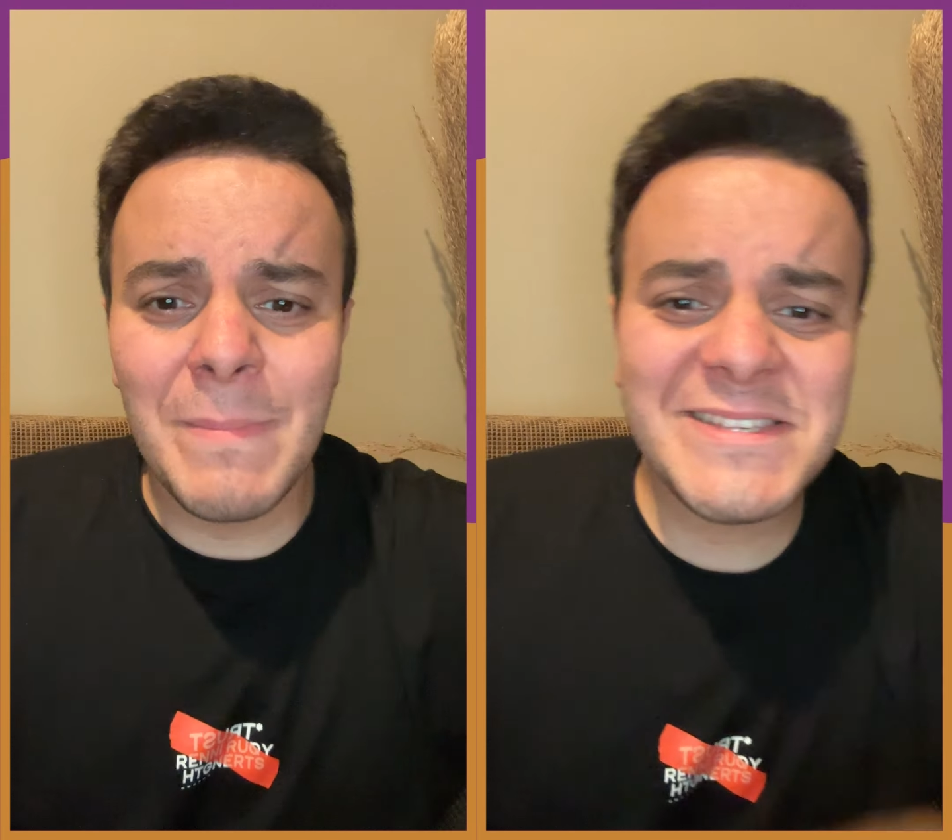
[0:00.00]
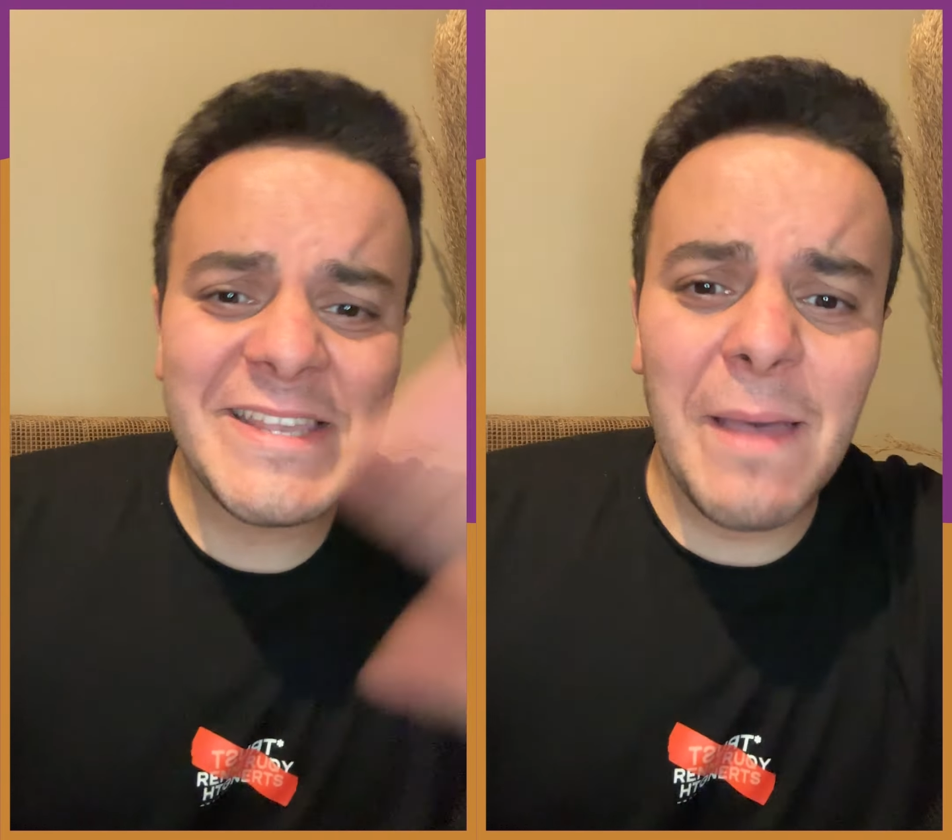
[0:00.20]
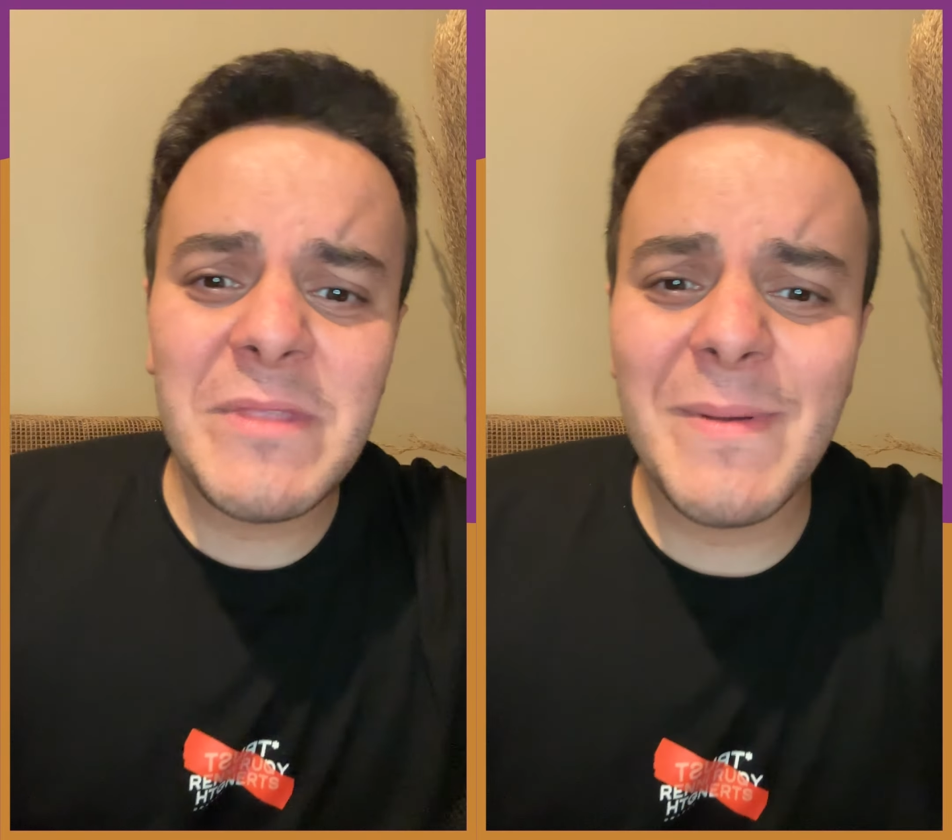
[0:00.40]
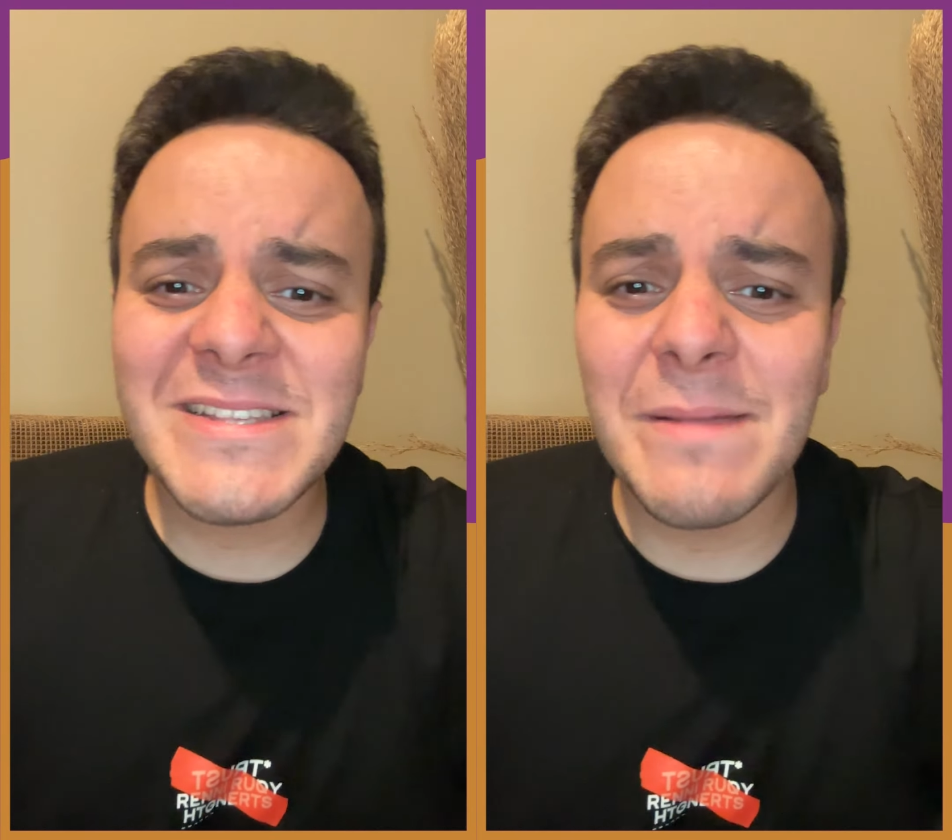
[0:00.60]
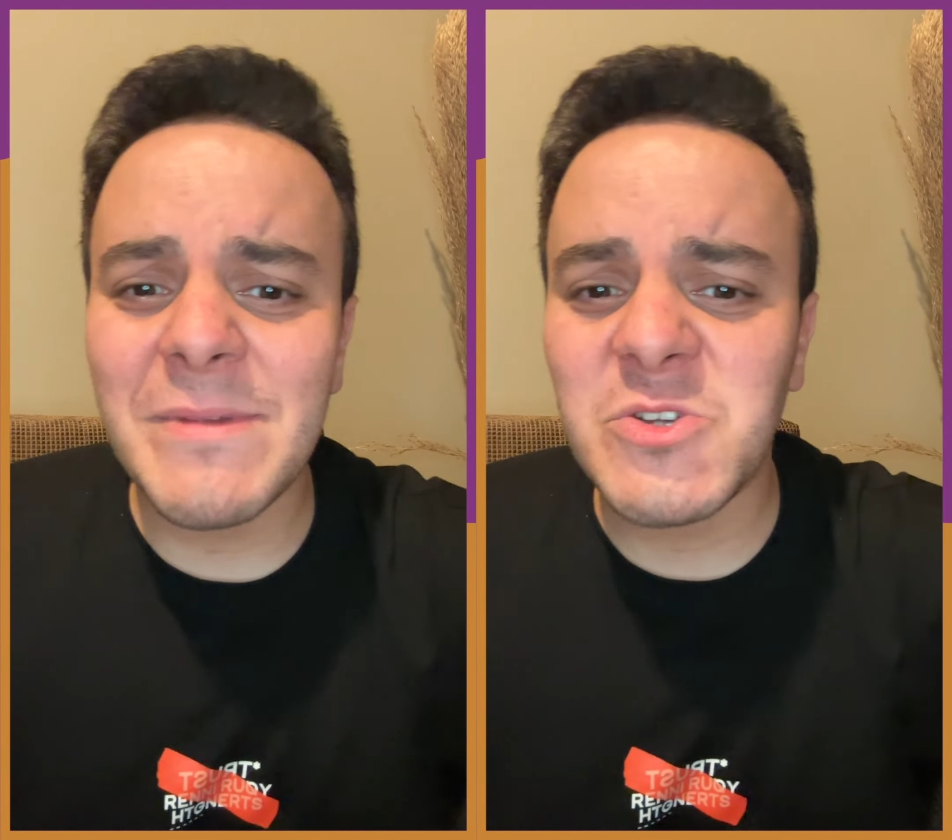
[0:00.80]
بس يا ابني
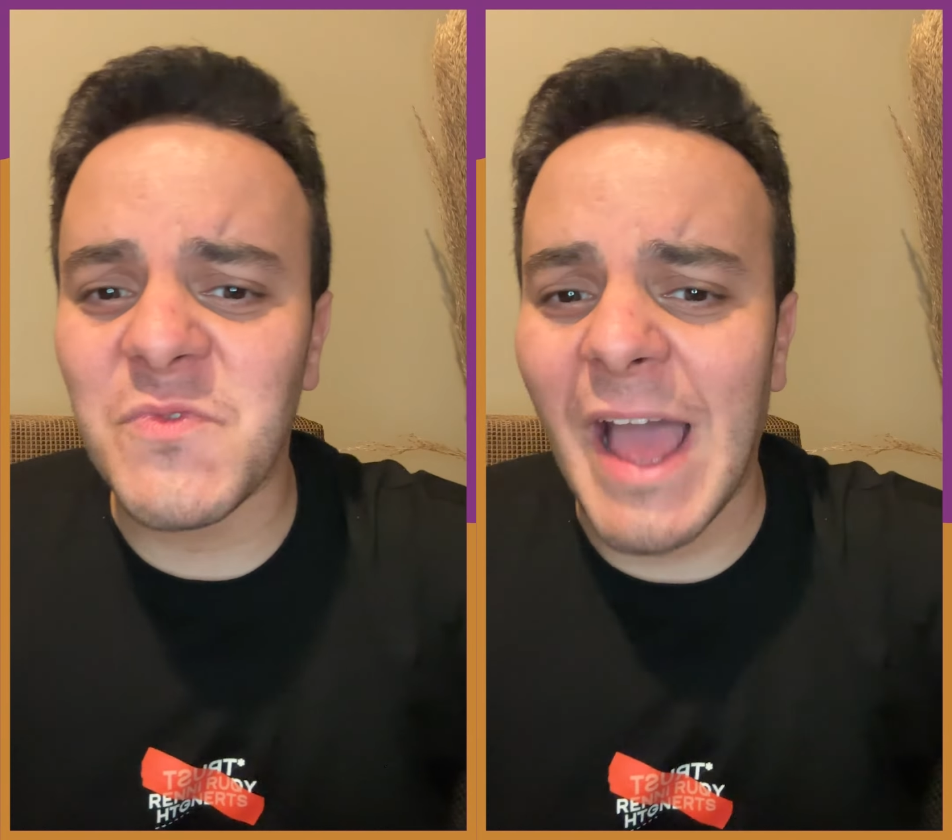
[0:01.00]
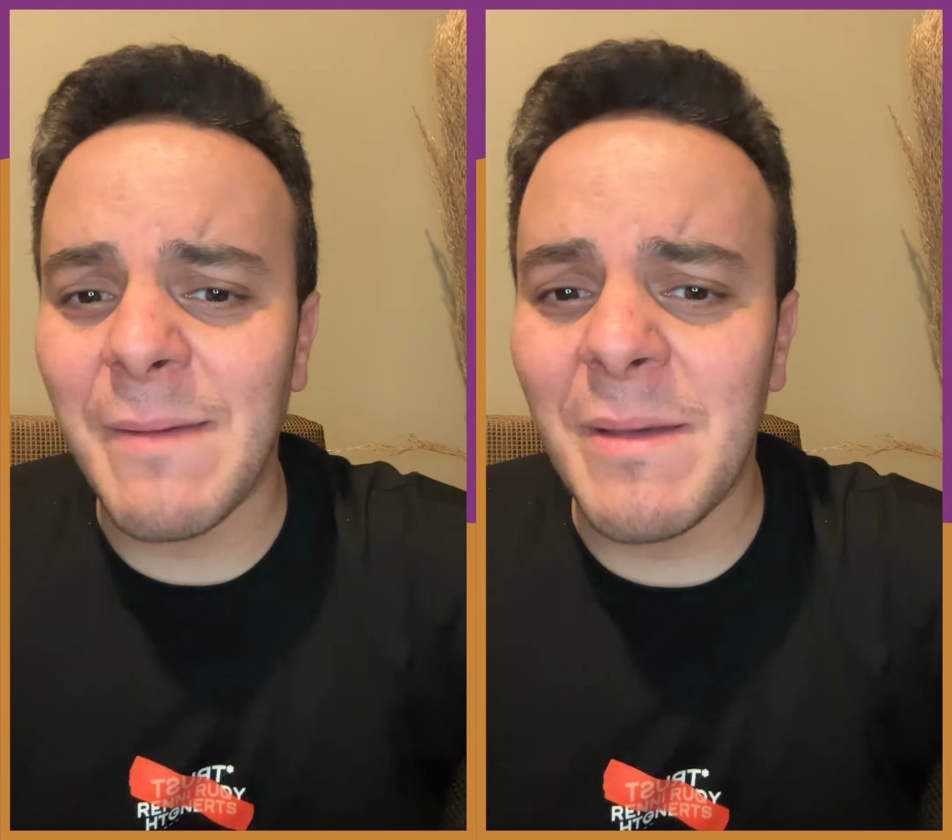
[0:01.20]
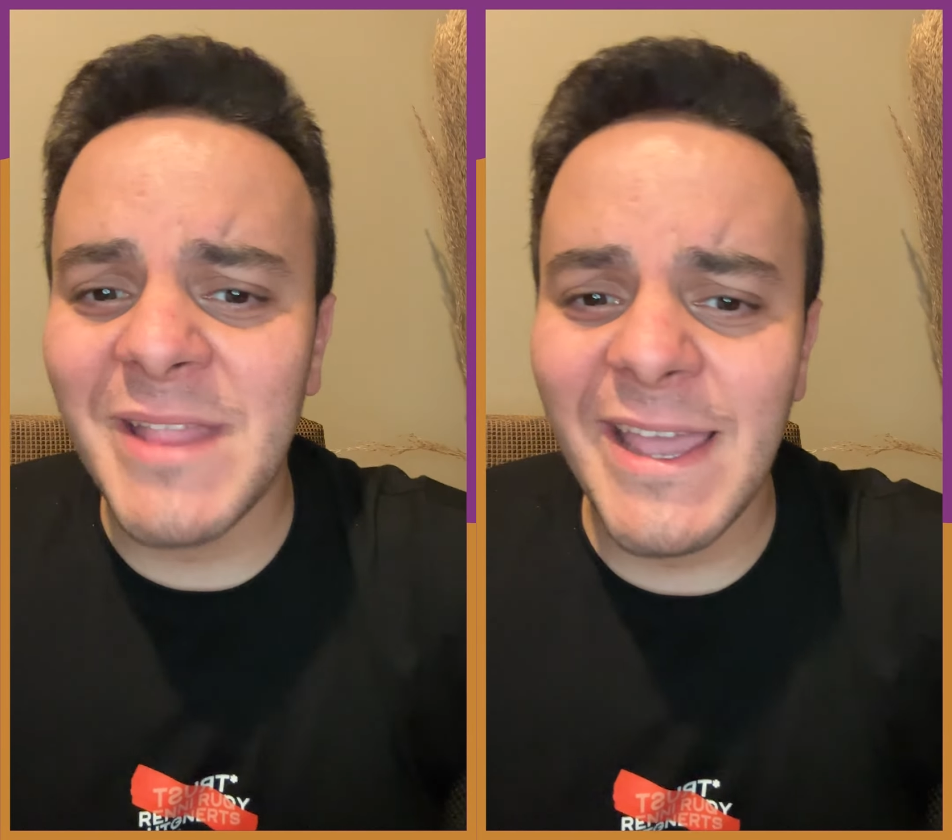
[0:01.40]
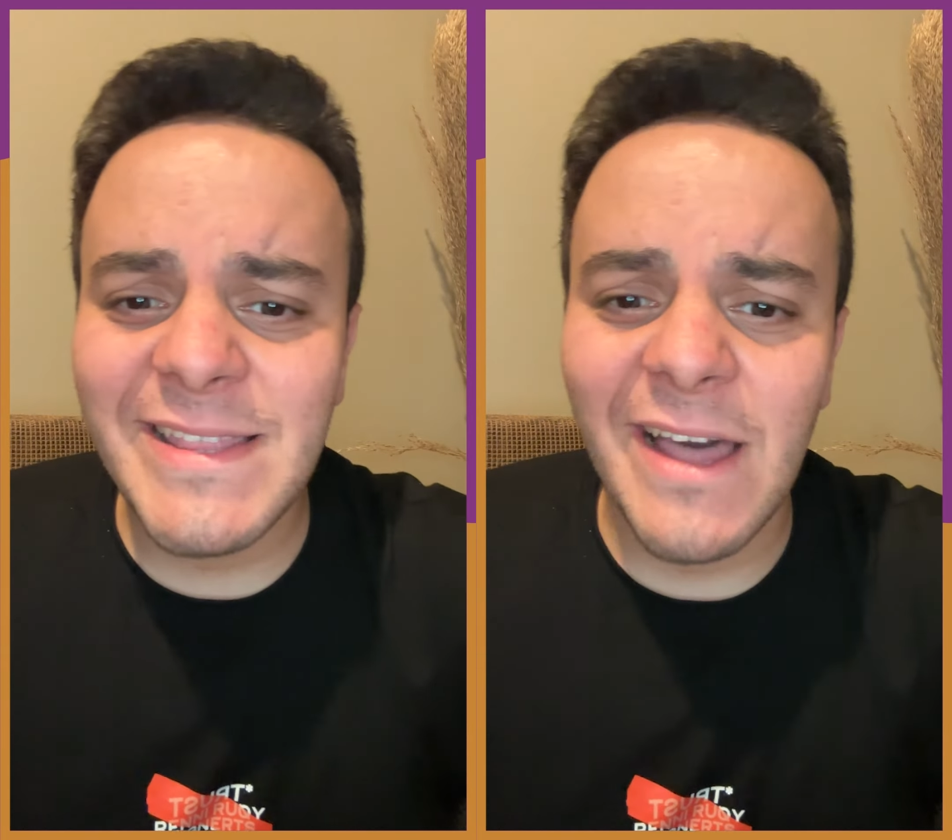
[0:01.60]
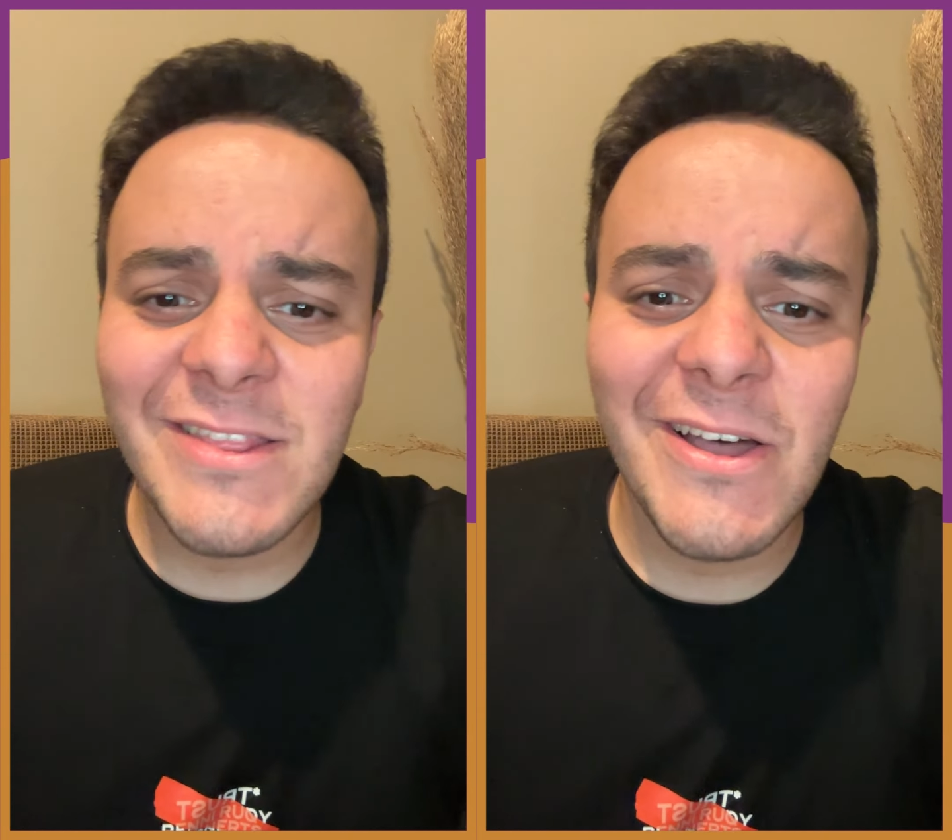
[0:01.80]
بس لما نشوف الحمام ده ايه
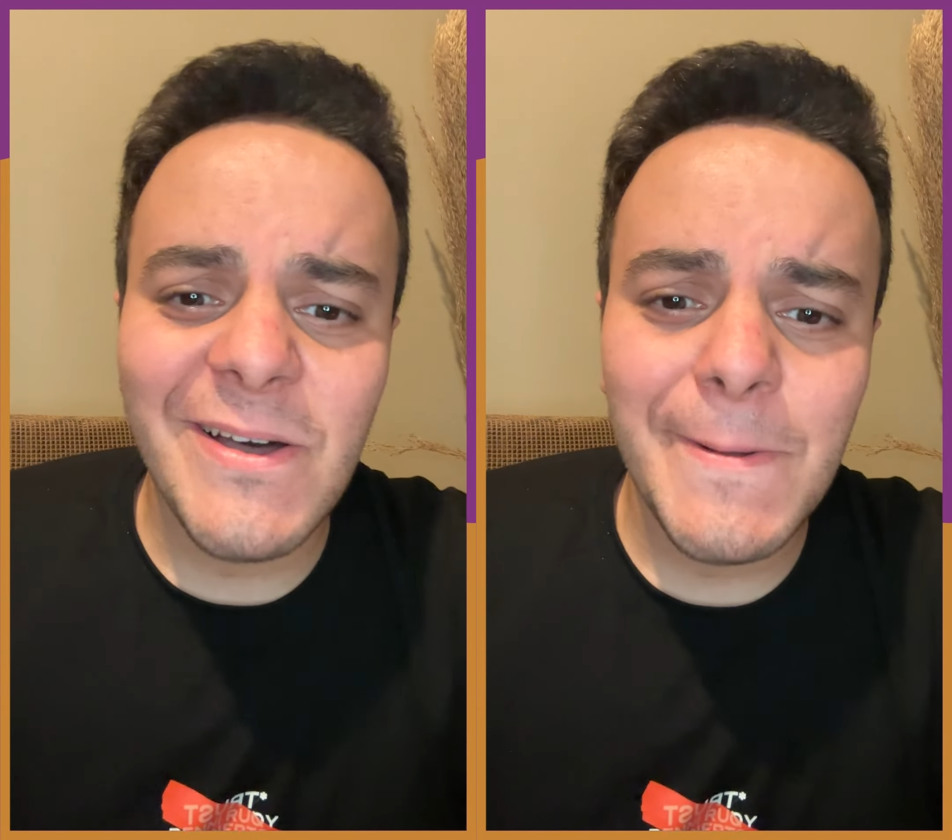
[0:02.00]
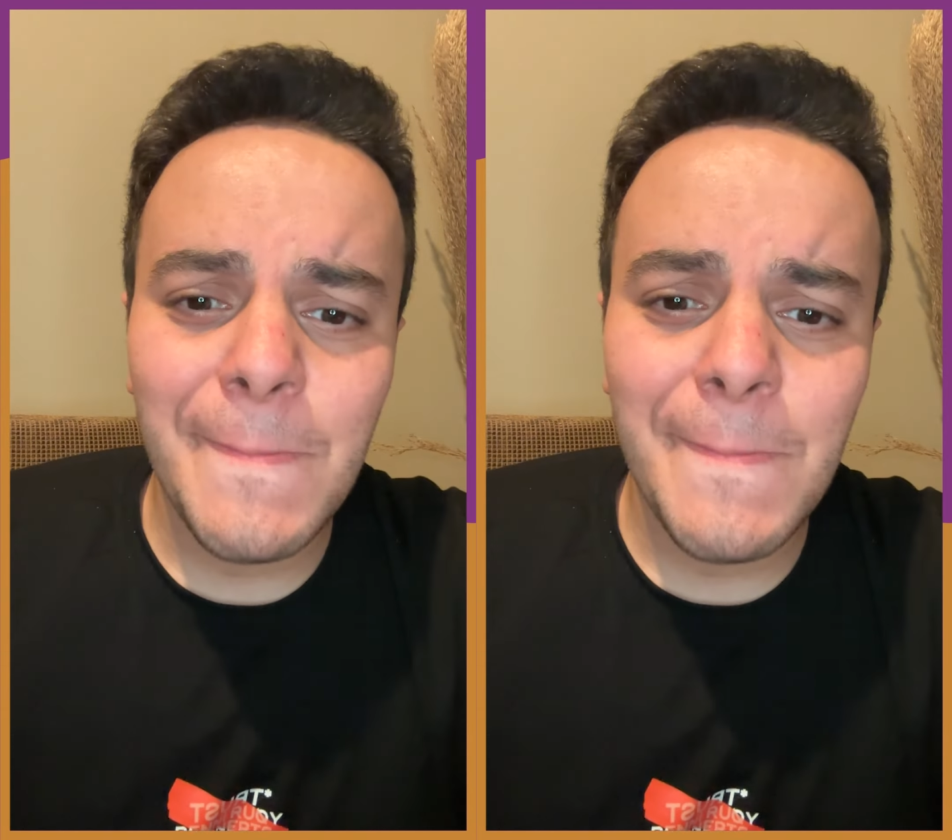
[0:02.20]
ده الله